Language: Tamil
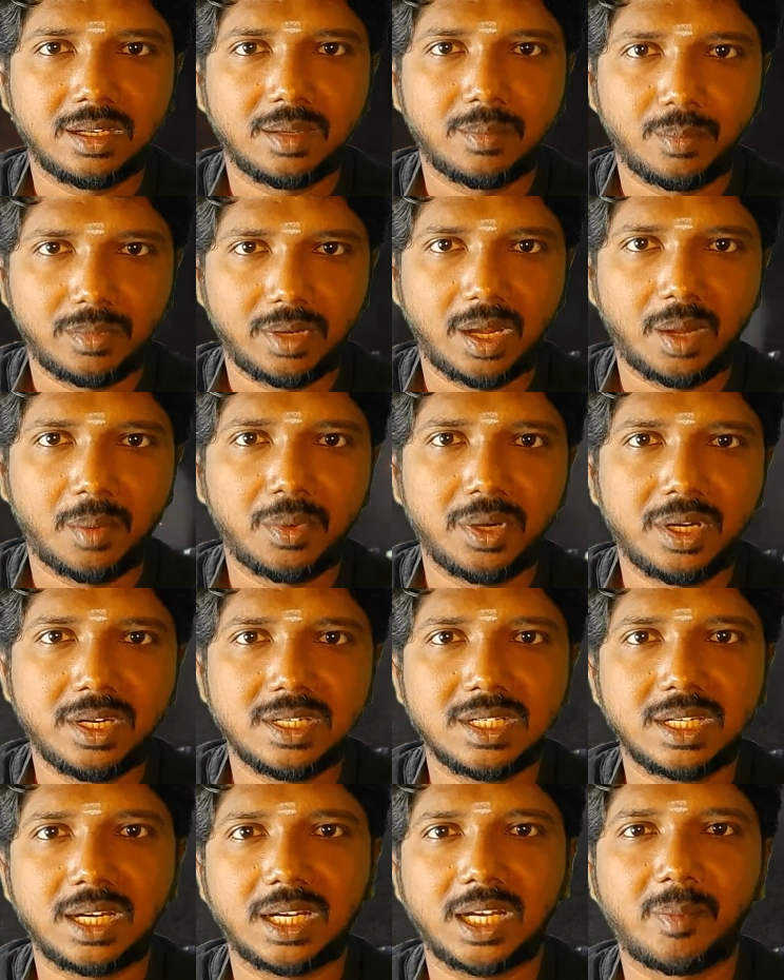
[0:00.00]
நாம் இன்று
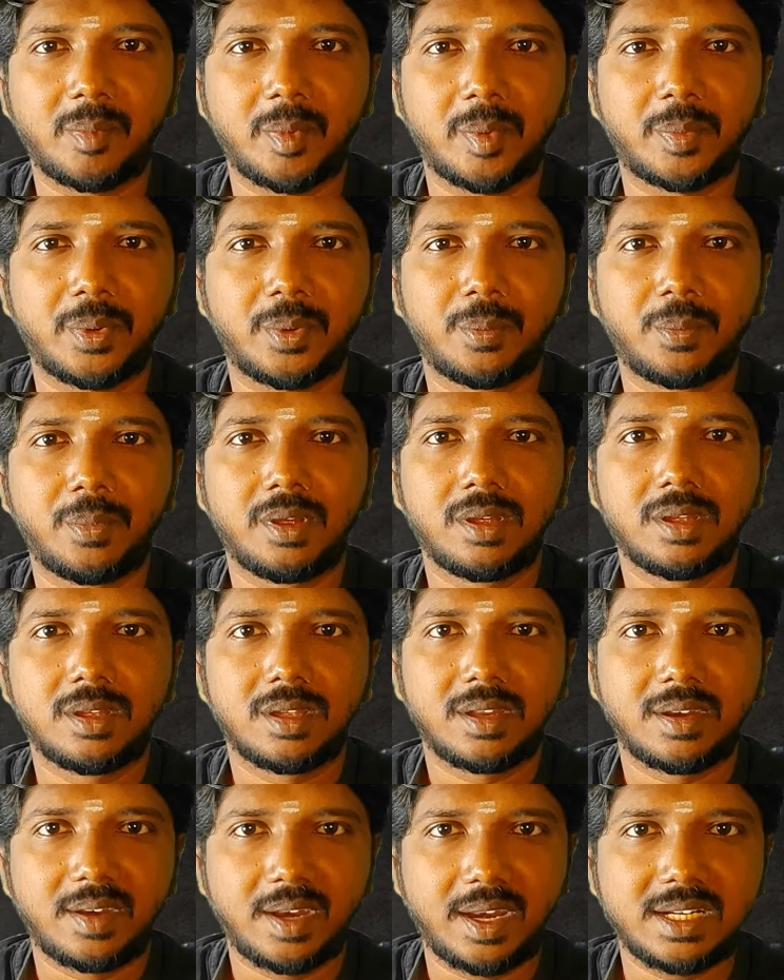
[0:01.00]
கட்டமைப்போம்
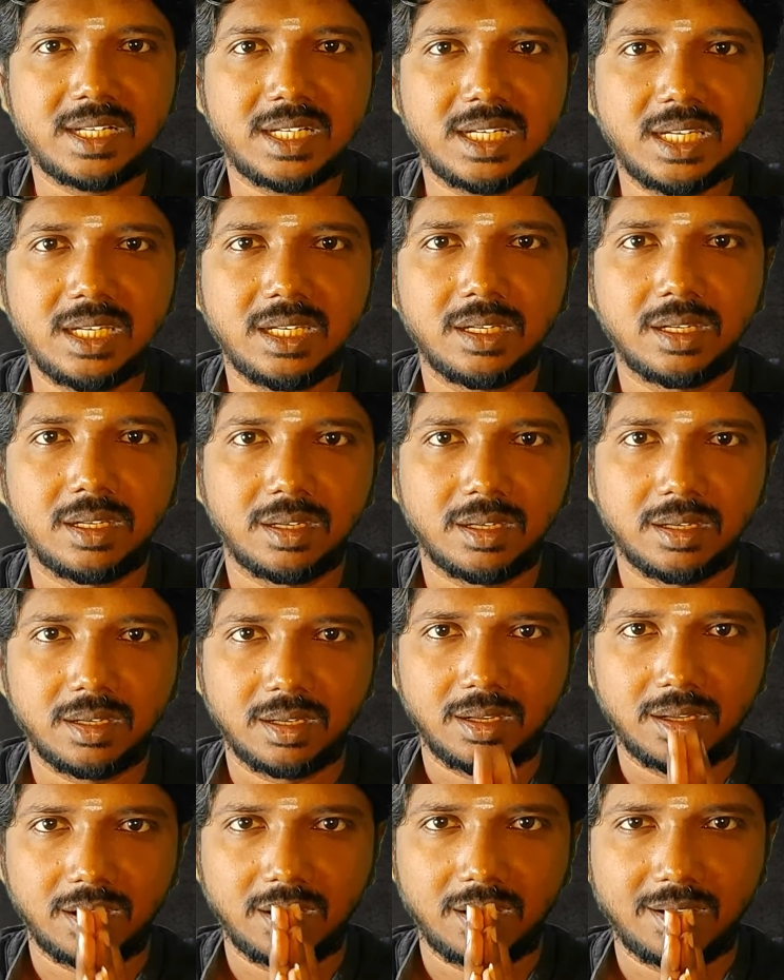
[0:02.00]
நன்றி
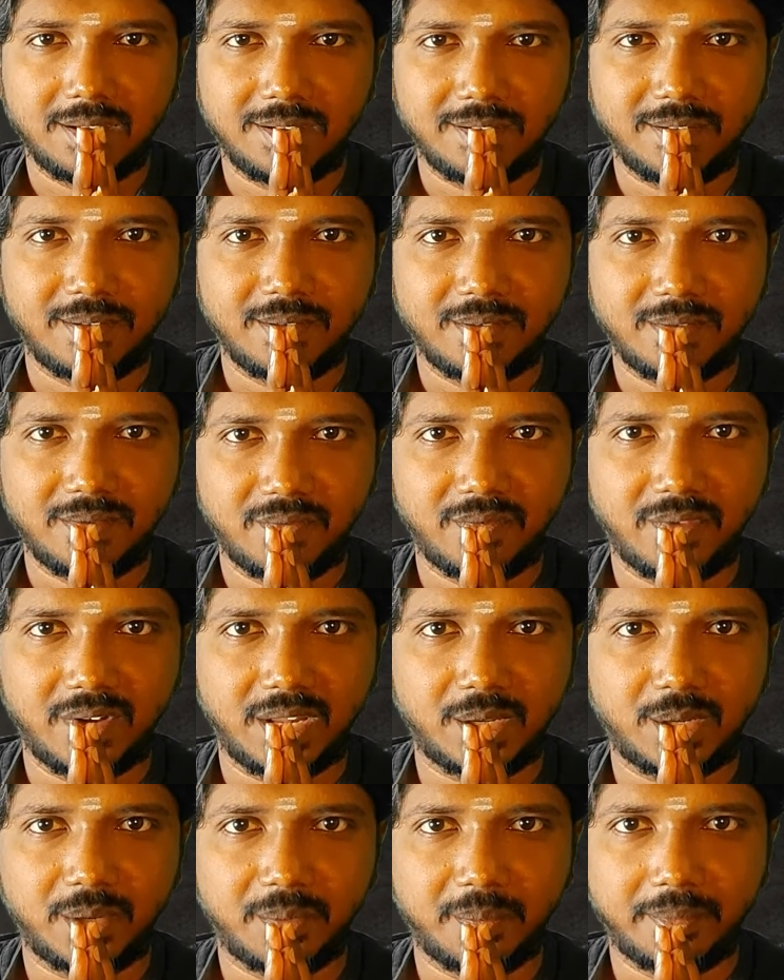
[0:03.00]

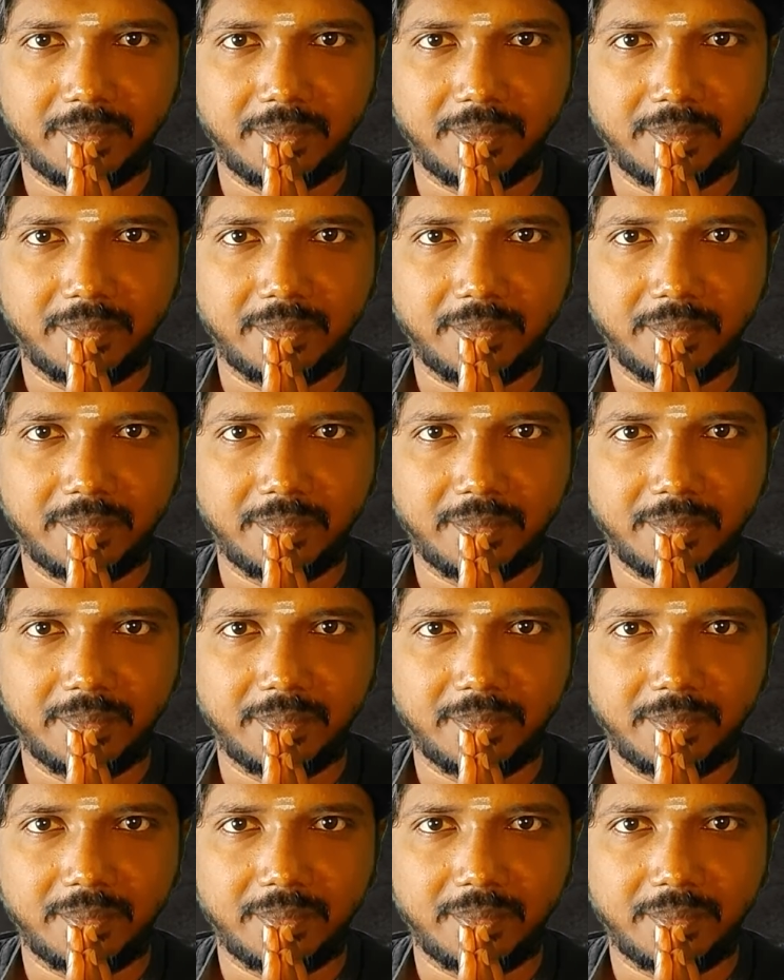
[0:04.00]
வணக்கம்